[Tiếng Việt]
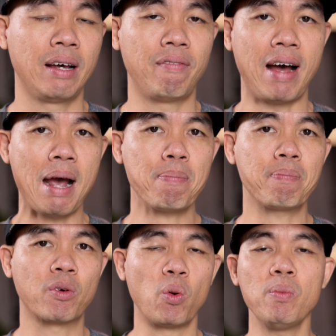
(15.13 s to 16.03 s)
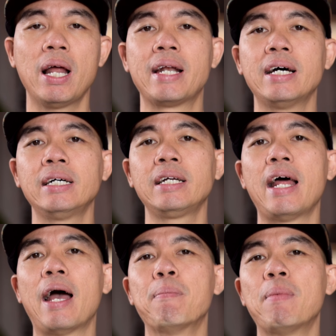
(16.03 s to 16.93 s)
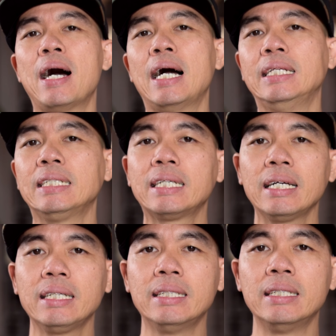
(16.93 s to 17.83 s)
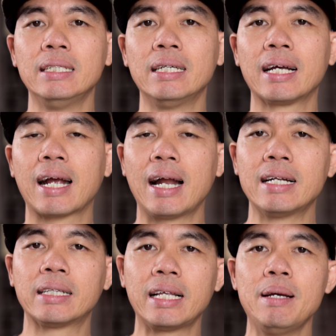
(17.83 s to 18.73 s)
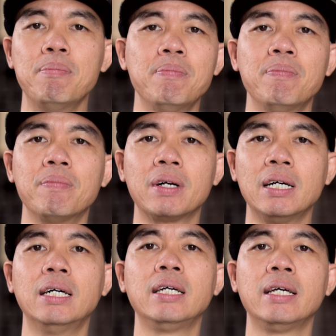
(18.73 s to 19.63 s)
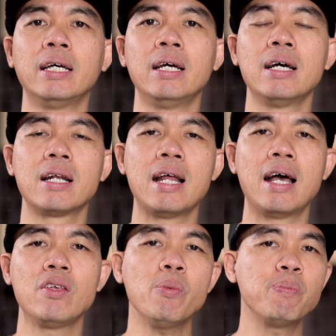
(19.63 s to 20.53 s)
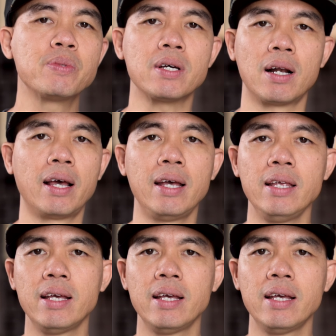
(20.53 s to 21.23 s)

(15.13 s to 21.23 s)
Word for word: Và app cũng là nơi để mà những cái người cần tìm người để giúp xử lý